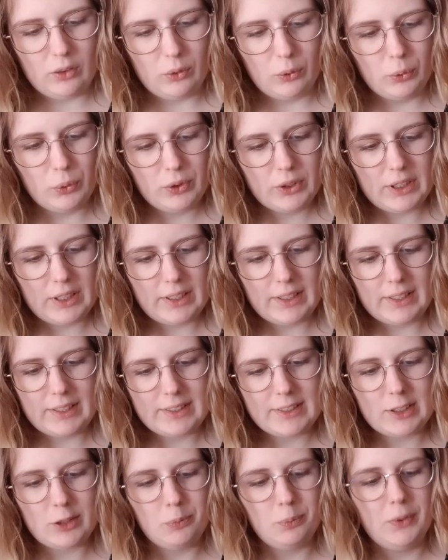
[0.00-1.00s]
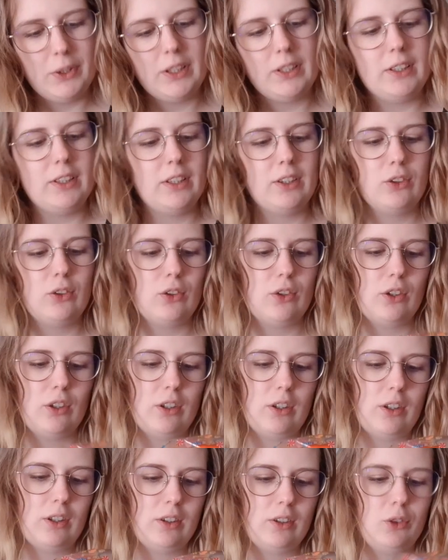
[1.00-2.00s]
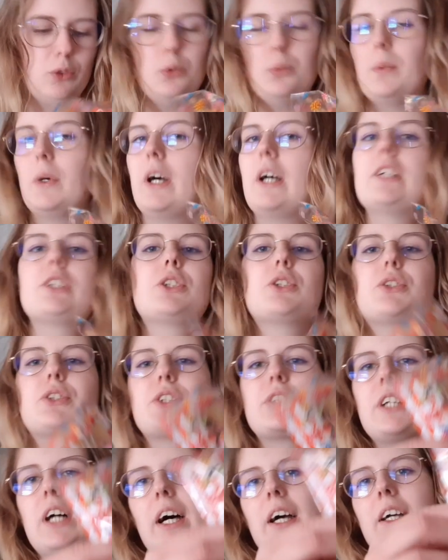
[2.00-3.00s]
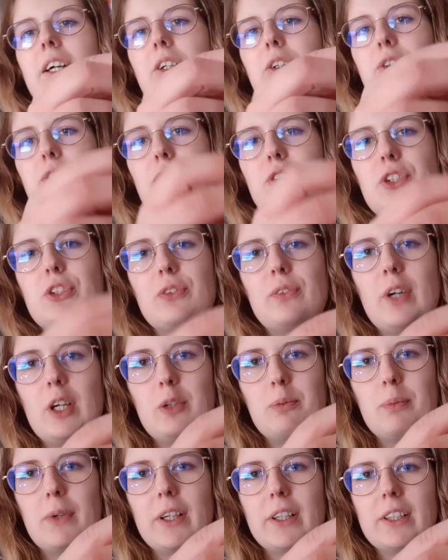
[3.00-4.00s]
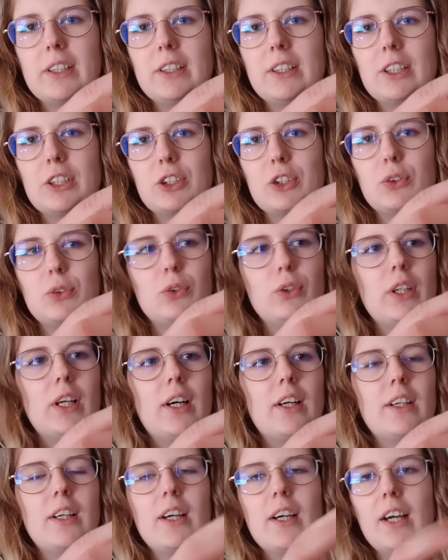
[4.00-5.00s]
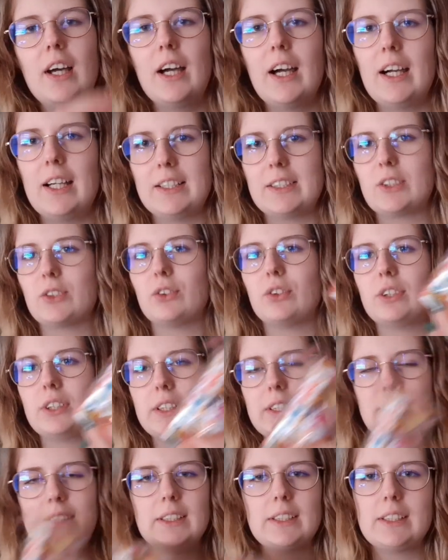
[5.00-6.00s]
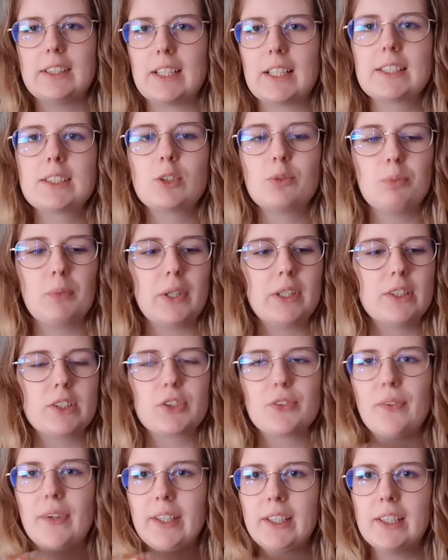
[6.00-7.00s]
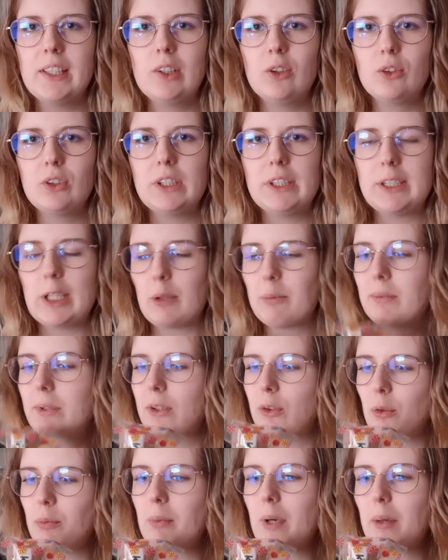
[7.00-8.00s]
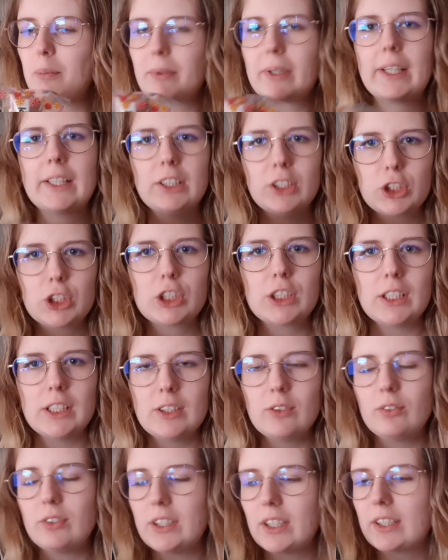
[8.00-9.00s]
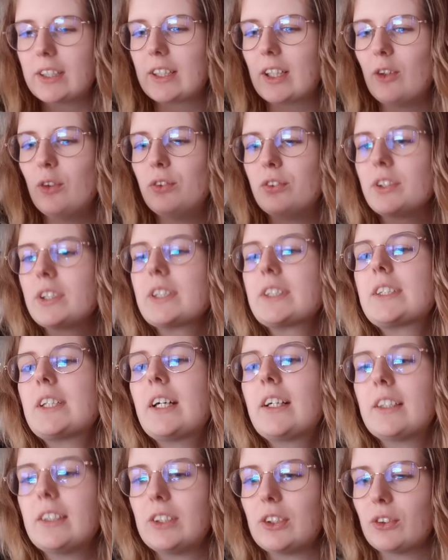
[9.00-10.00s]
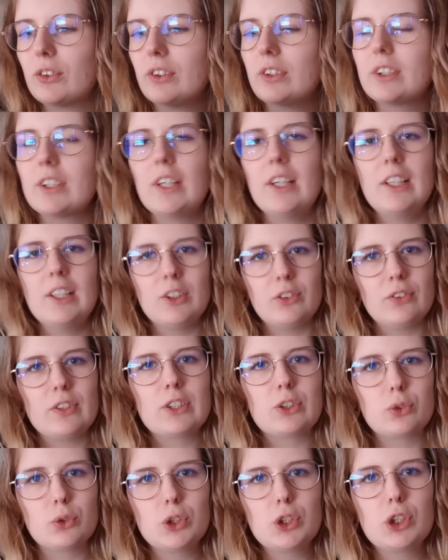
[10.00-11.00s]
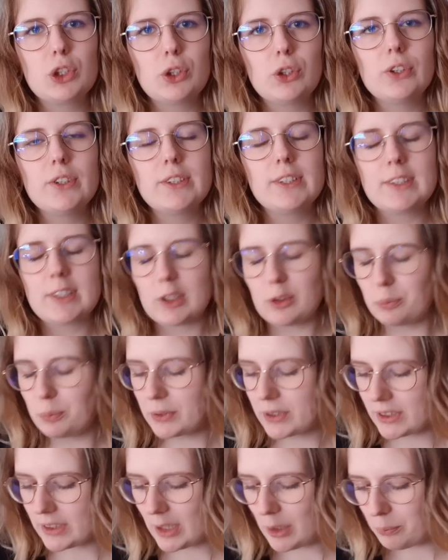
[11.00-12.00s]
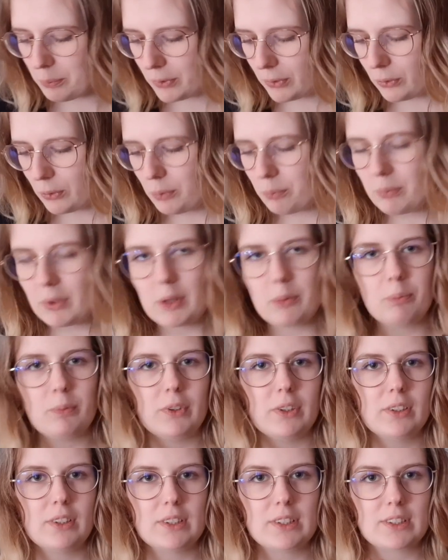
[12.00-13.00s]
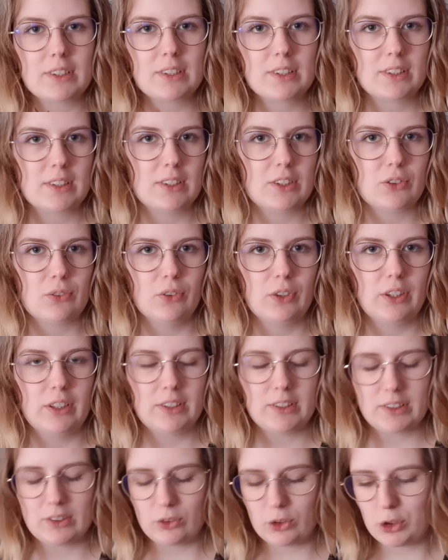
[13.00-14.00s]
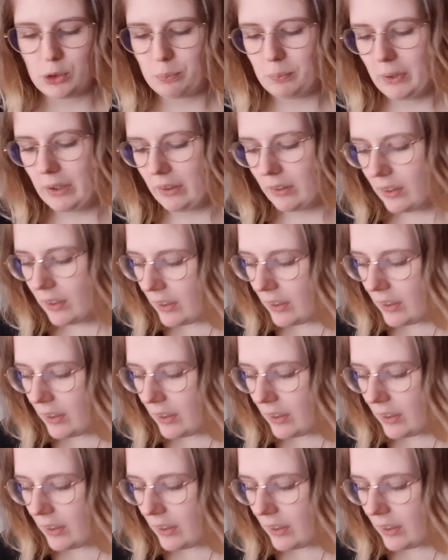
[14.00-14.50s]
Und dann hat sie mir hier noch ein Überraschungsei und zweimal Kinderschokolade. Also da sind meine 2 Kilo, die ich abgenommen habe, ganz schnell wieder drauf. Das sage ich euch. Ich war so stolz, dass ich ein bisschen abgenommen habe. Ne? Das, das wird jetzt nicht mehr.